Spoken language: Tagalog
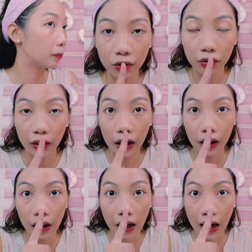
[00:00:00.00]
Yun
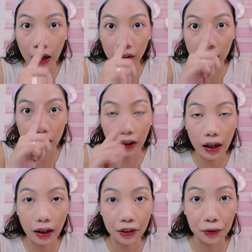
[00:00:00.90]
talagang hati ng
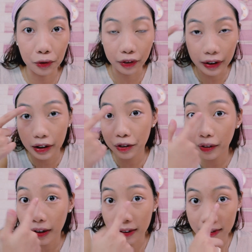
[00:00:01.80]
aking noo. Tignan
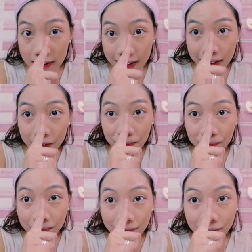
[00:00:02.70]
nyo guys. Ayun o.
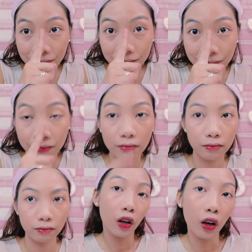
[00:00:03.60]

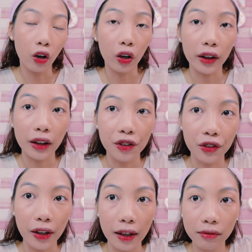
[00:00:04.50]
Oh. O, oh, kita
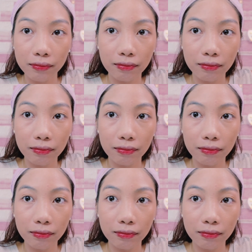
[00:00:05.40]
nyo na.